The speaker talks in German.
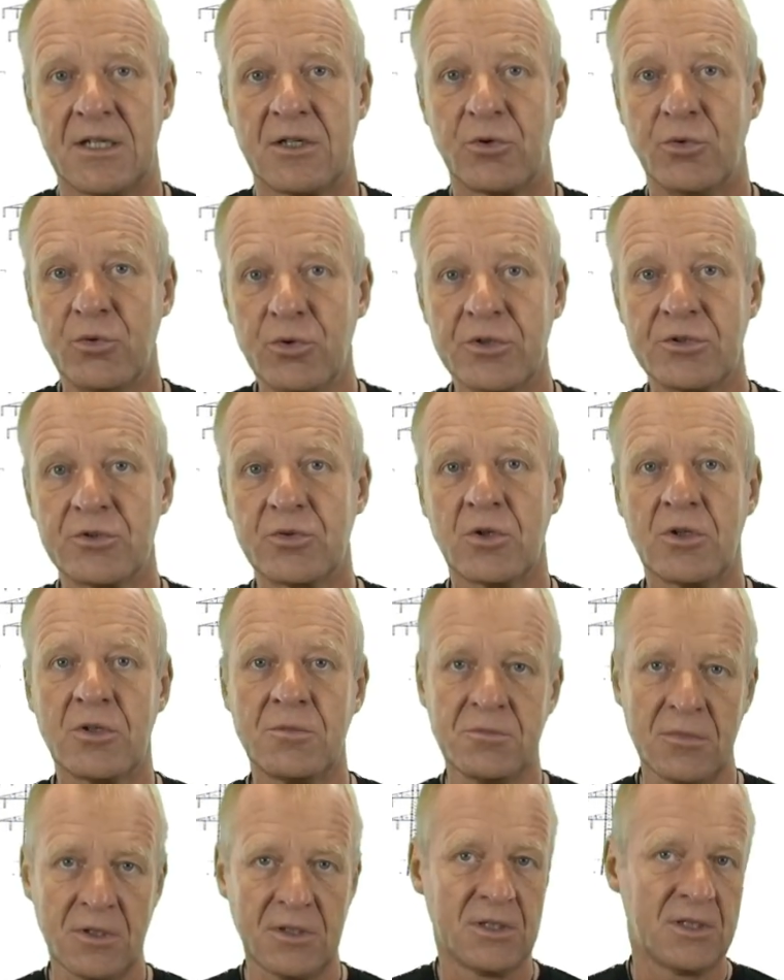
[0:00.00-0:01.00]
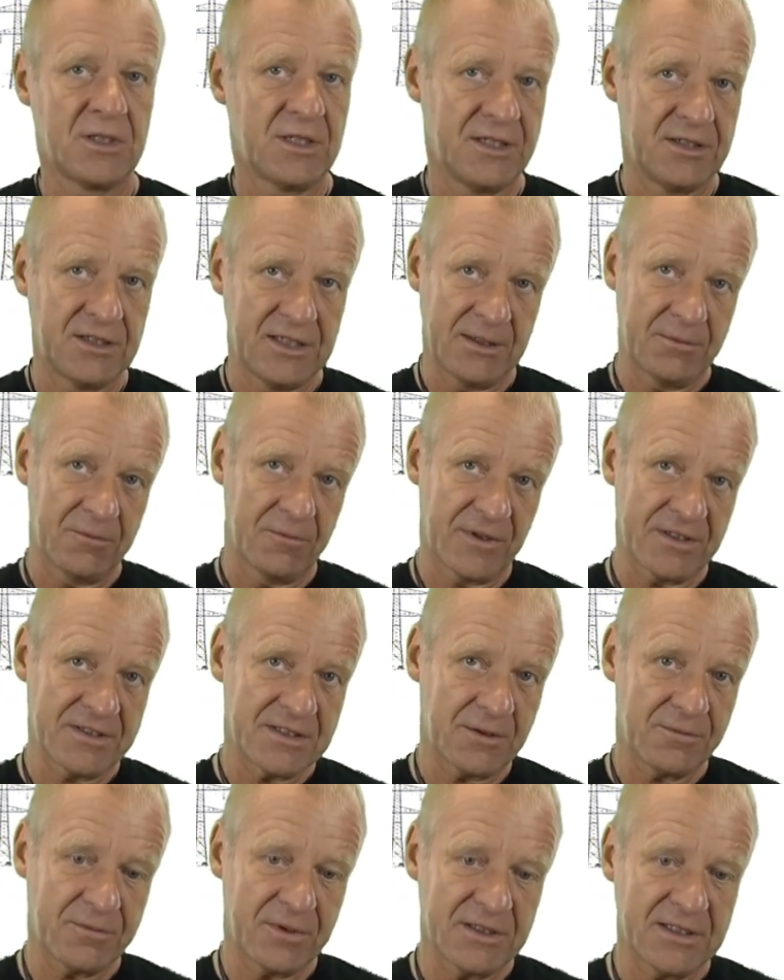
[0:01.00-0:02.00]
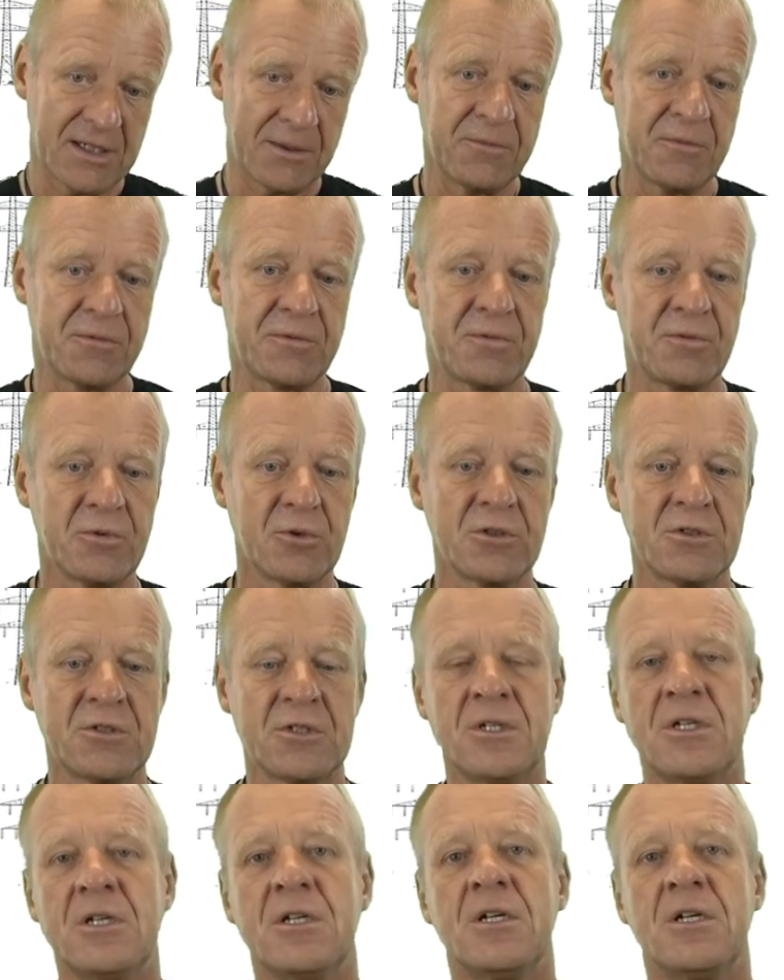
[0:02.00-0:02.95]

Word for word: Kühlturm, in dem Wasser verdampft wird.